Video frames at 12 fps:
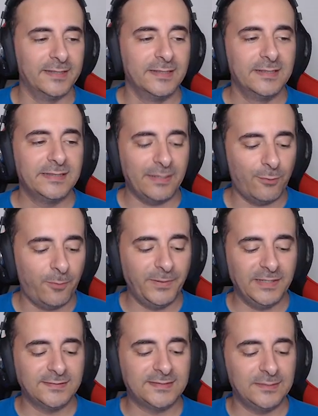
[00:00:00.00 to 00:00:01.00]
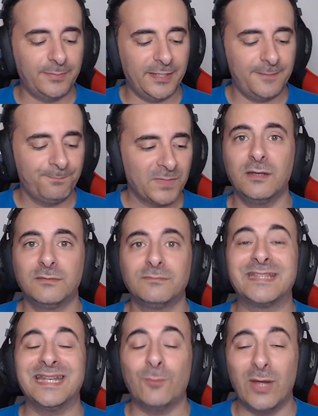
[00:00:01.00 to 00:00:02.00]
vale tenemos príncipe,
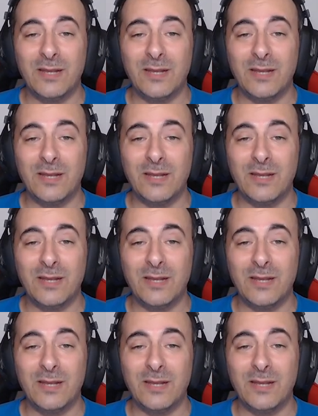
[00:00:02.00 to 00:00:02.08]
tenemos